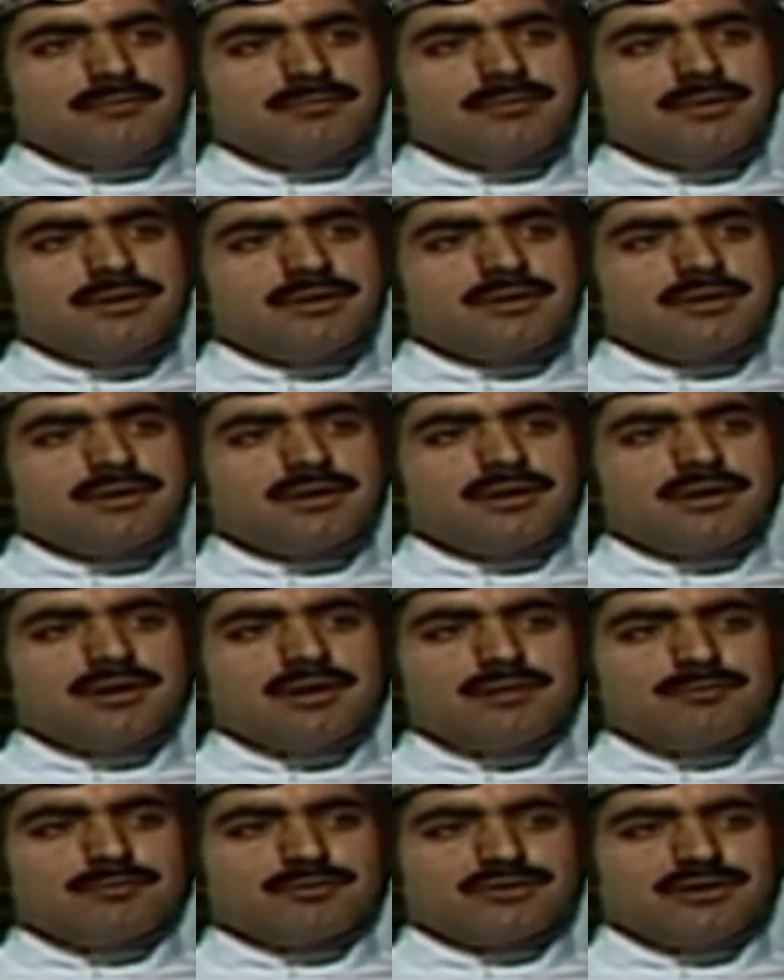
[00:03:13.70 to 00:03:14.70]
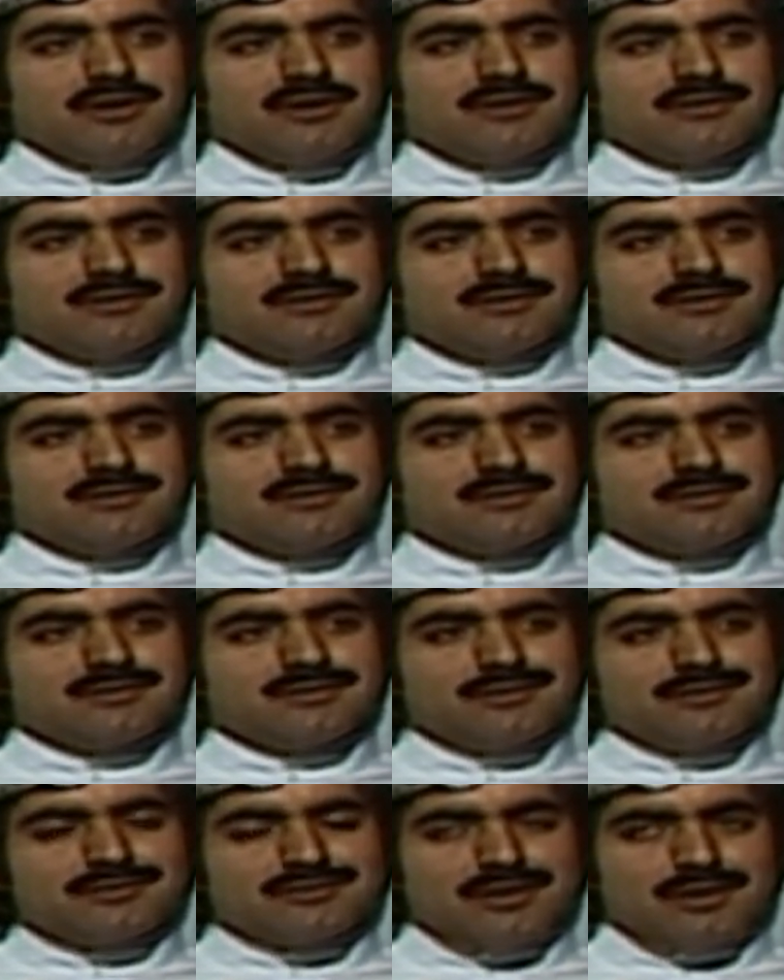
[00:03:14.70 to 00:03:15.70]
من المشاهدين
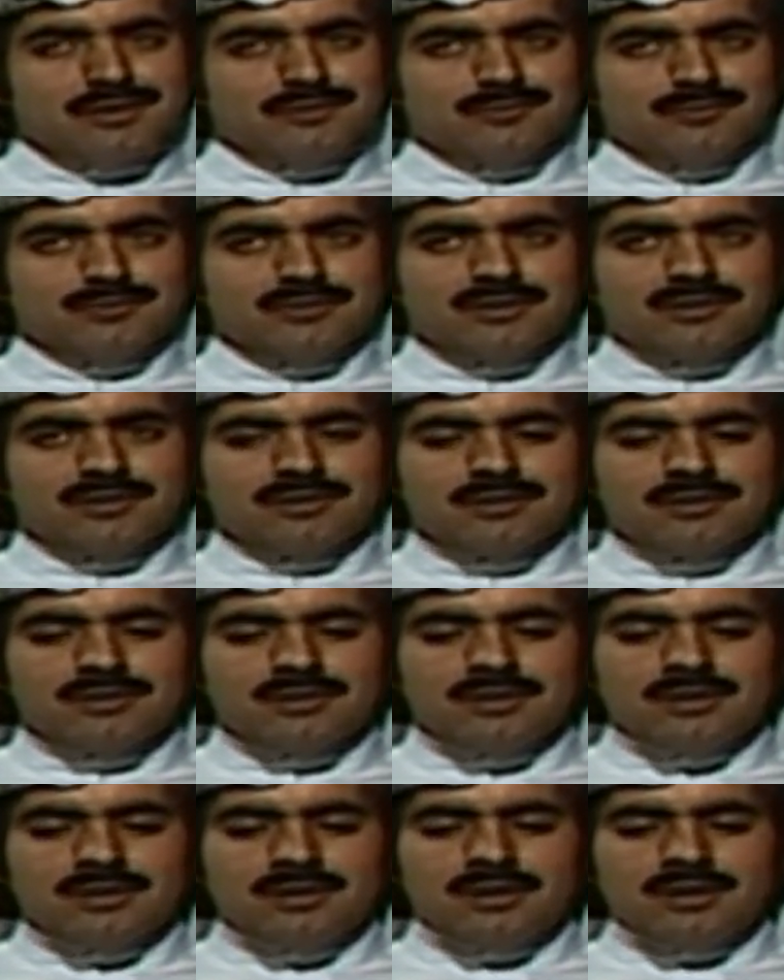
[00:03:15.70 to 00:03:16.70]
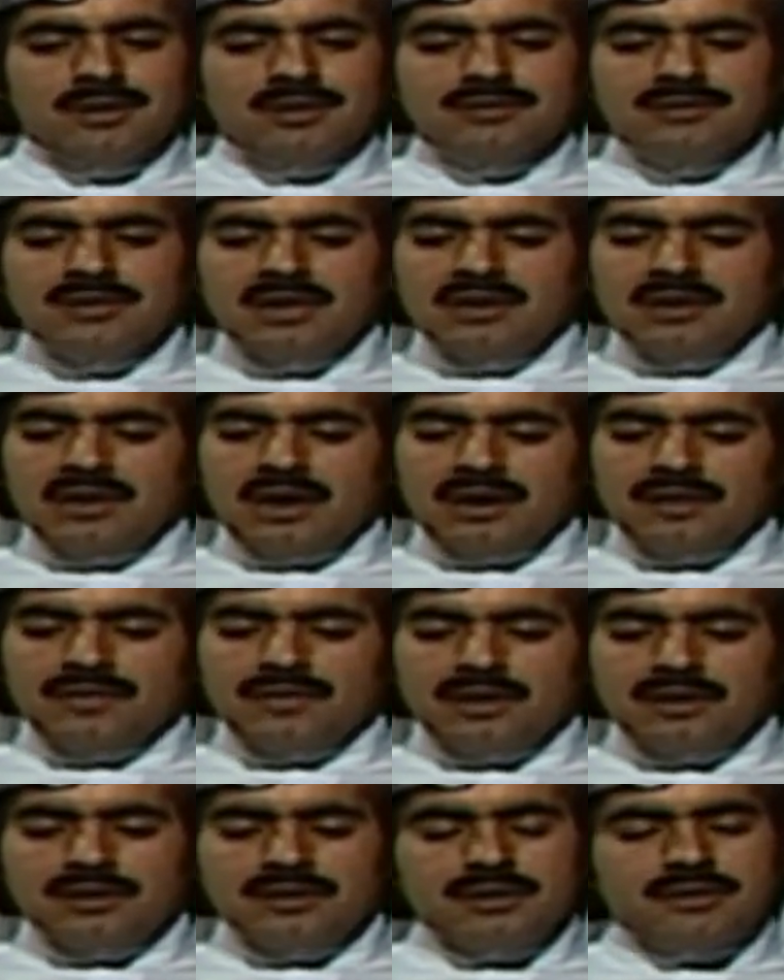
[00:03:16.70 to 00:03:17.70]
يشاهدونه دليل على
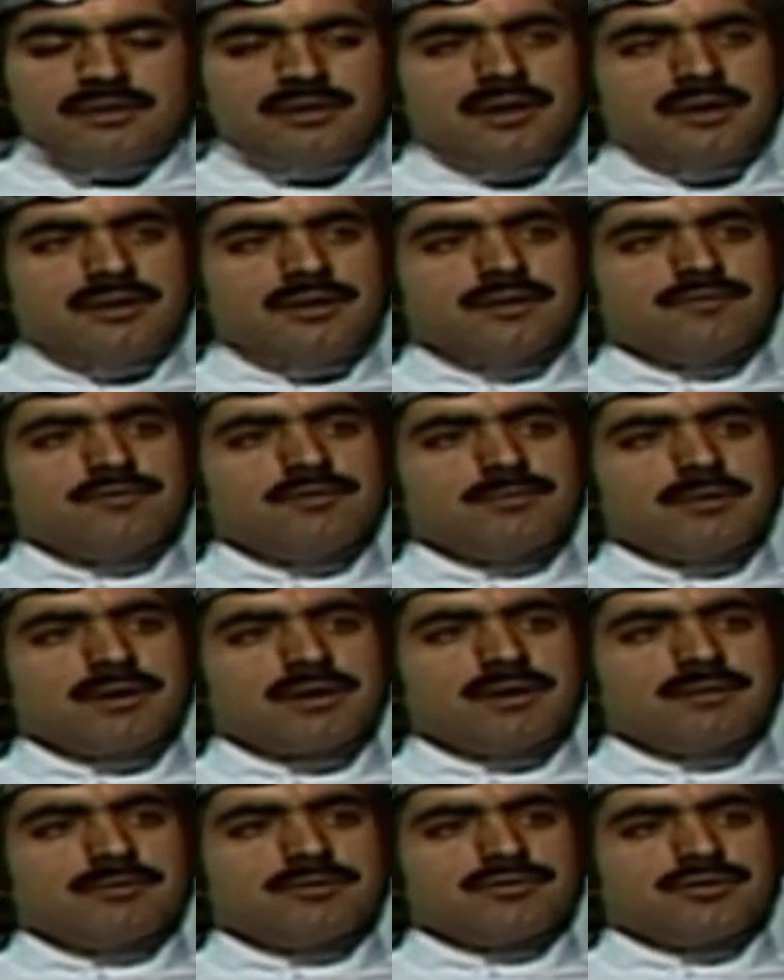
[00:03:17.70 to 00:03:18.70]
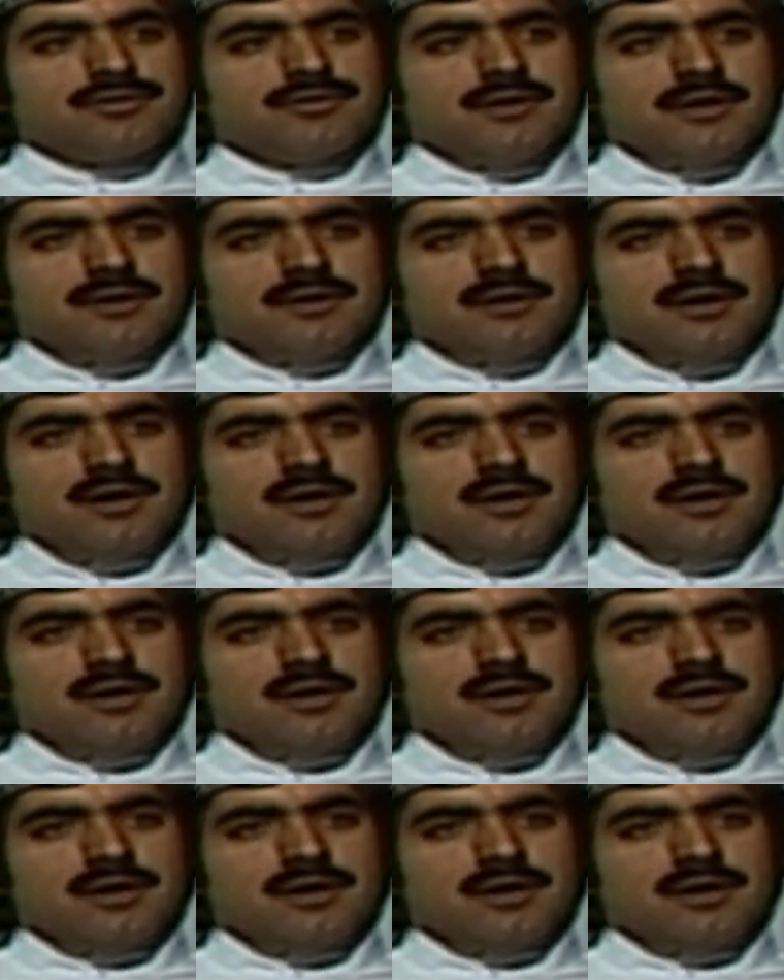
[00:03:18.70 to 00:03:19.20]
ذلك أن احنا في البرنامج الثاني